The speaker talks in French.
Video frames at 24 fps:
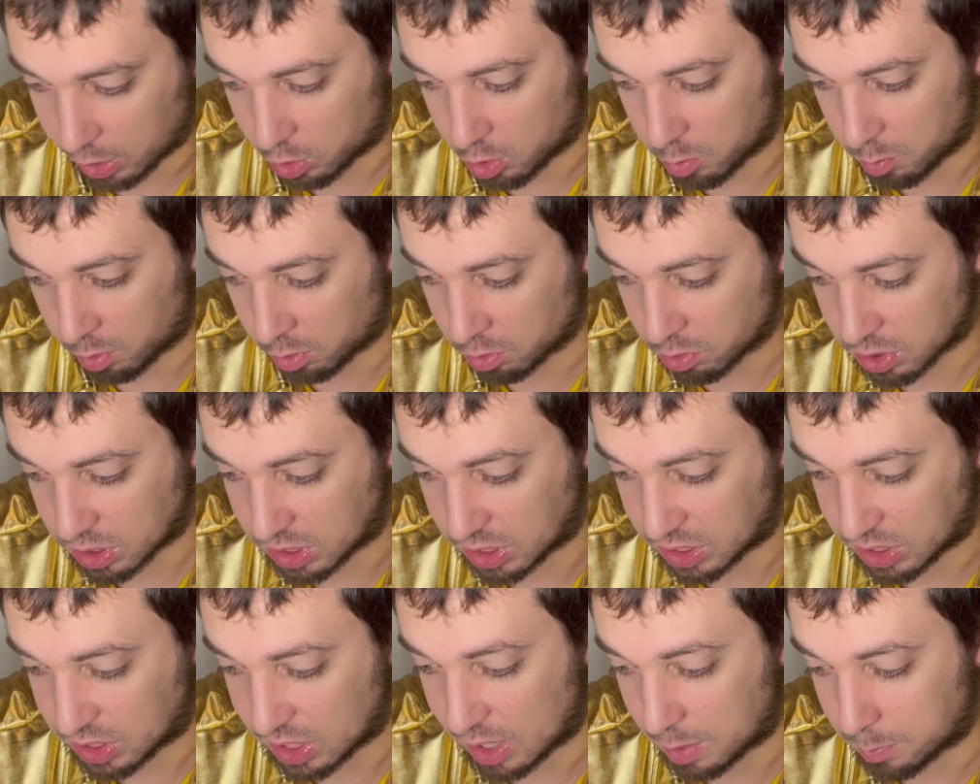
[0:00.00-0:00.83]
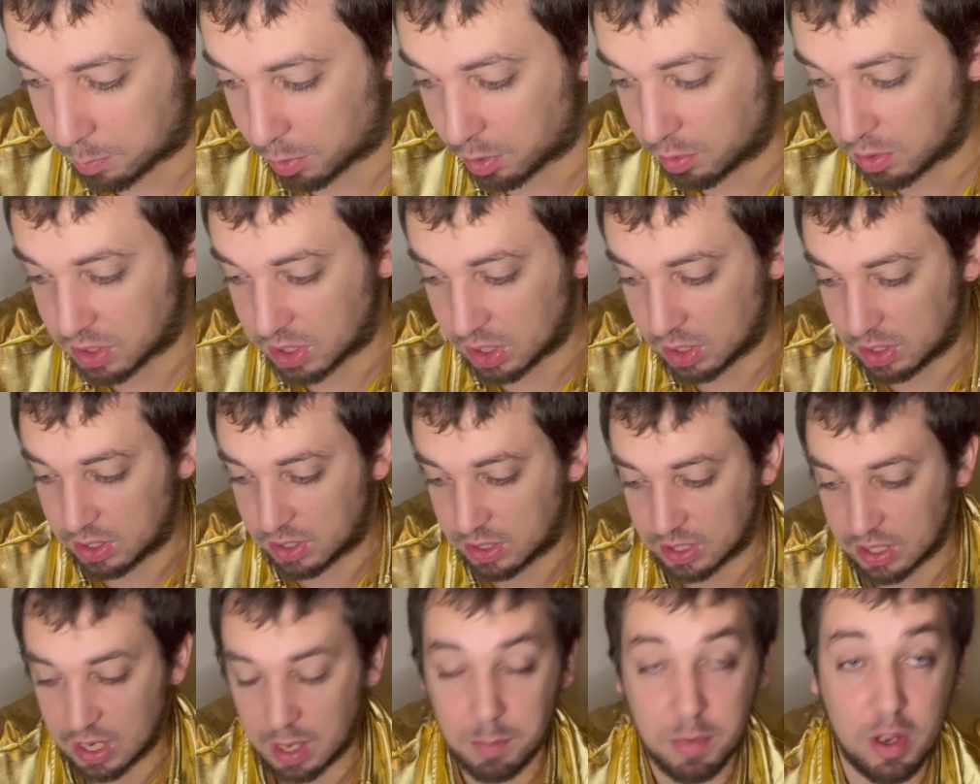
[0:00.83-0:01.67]
comment, c'est
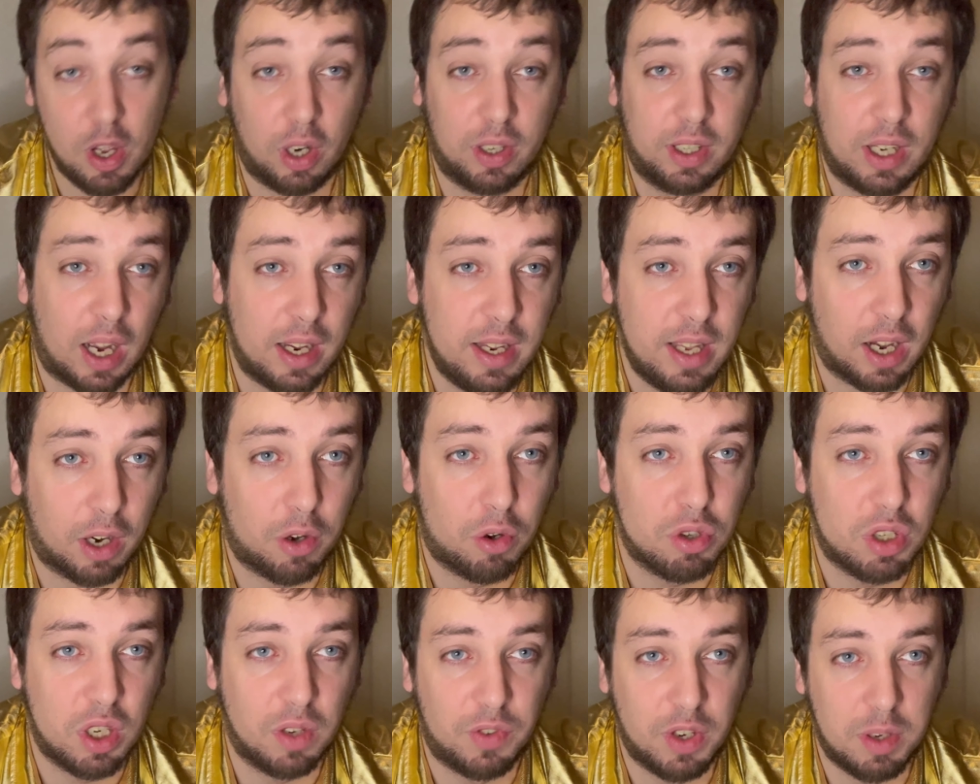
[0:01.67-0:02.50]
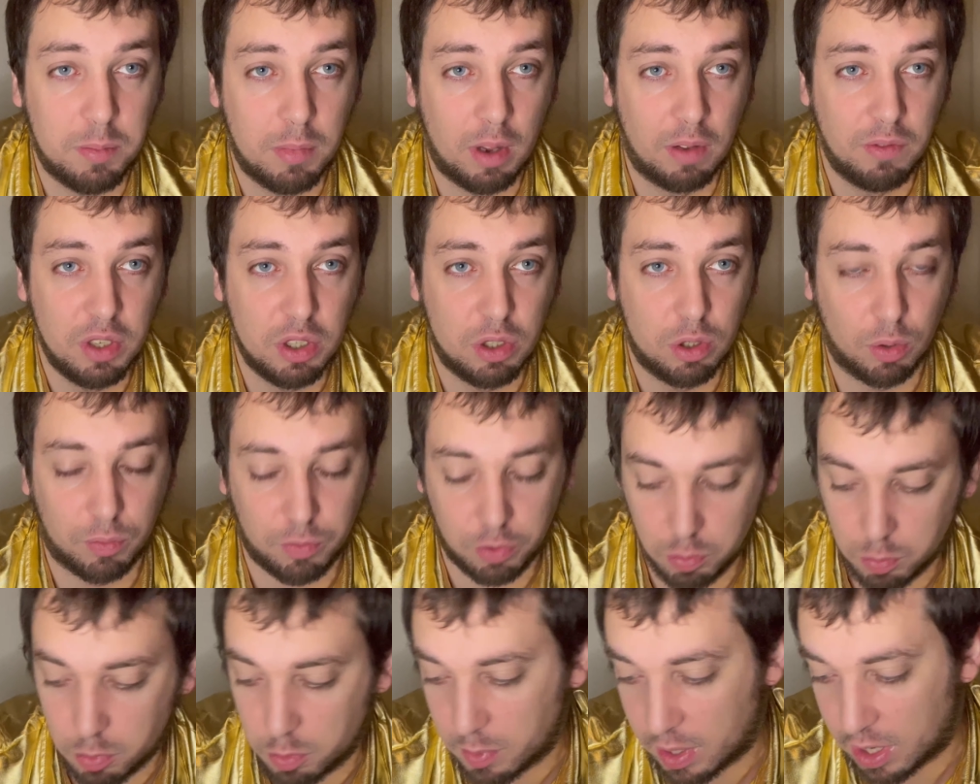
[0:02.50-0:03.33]
la, meilleure carrière que j'ai fait de ma vie sur
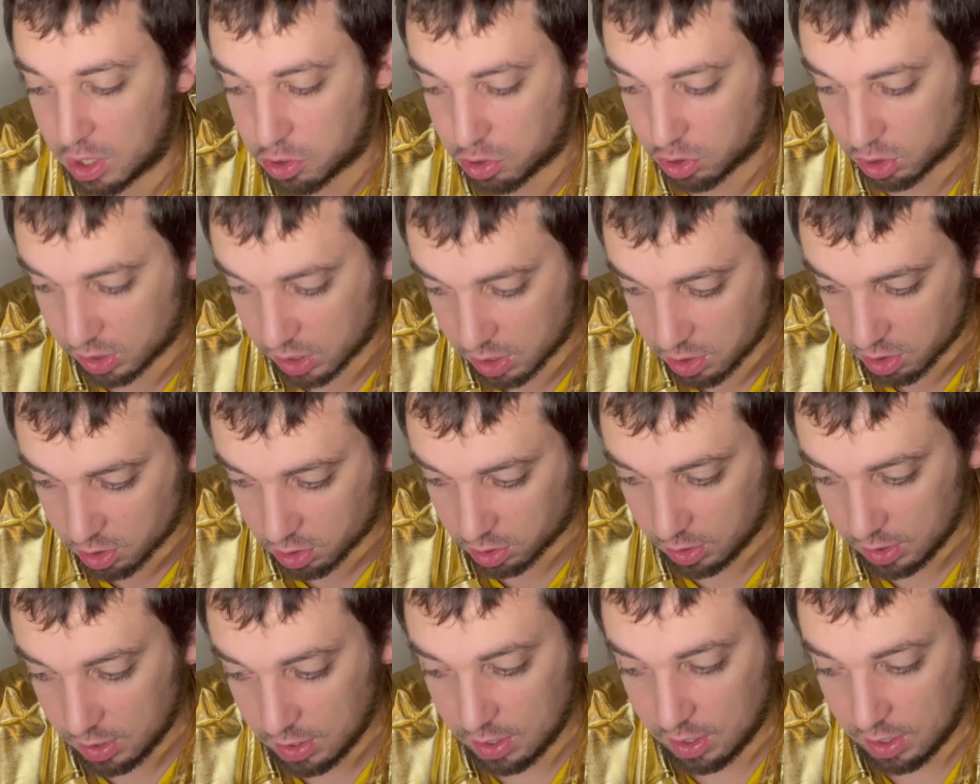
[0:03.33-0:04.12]
Football Manager d'ailleurs.